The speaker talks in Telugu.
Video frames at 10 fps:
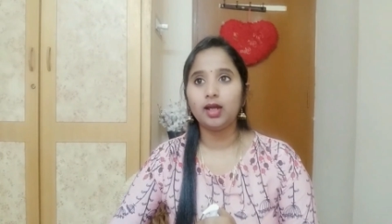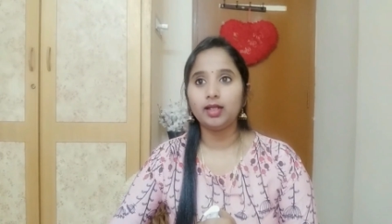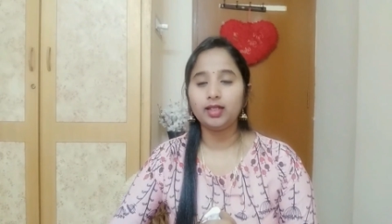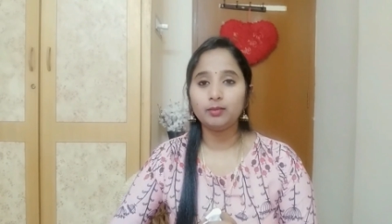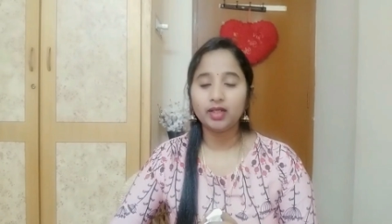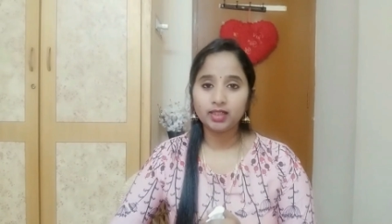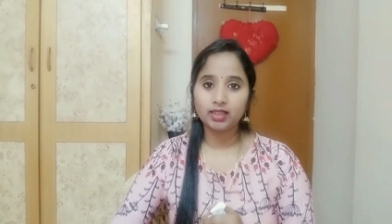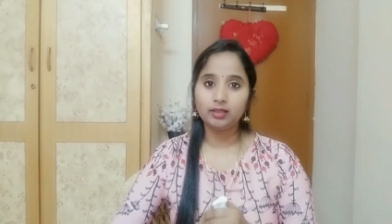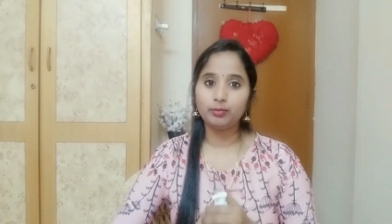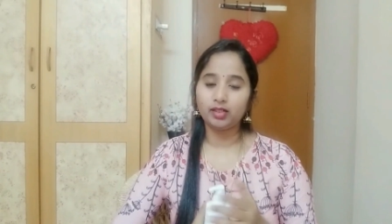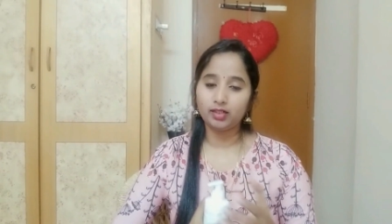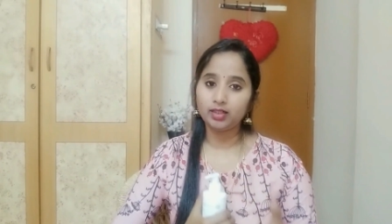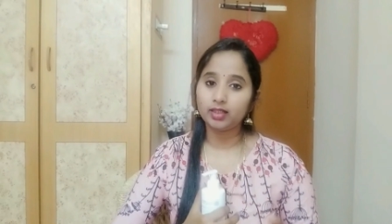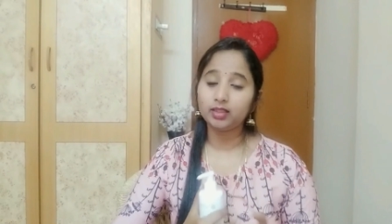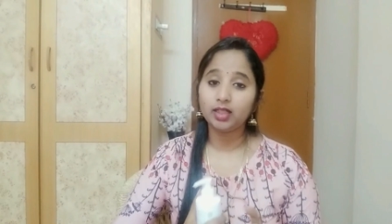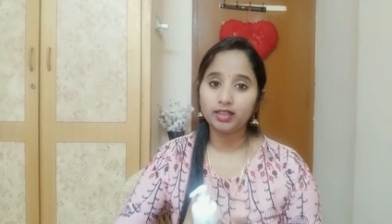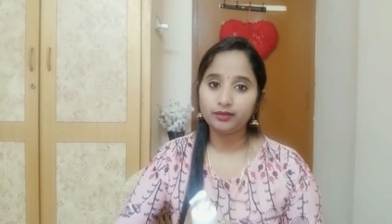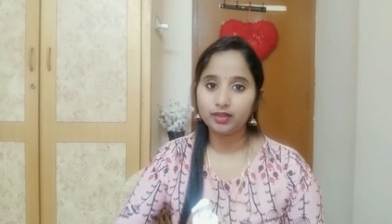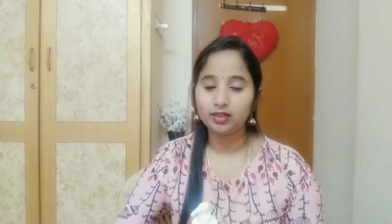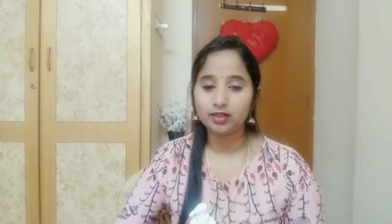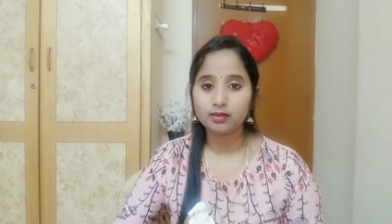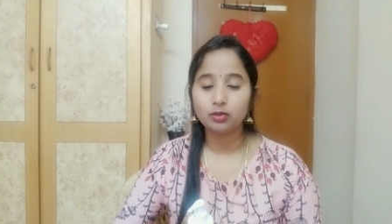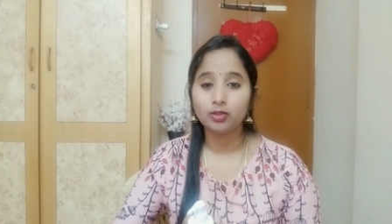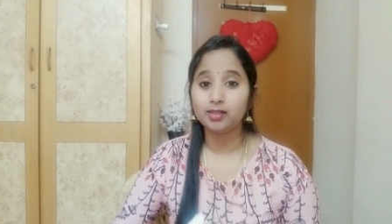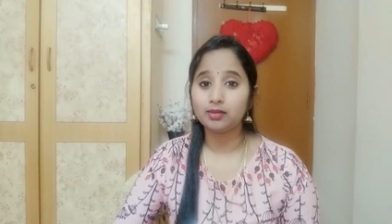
అంటే మనకి పర్టికులర్గా ఈ వింటర్స్లోనే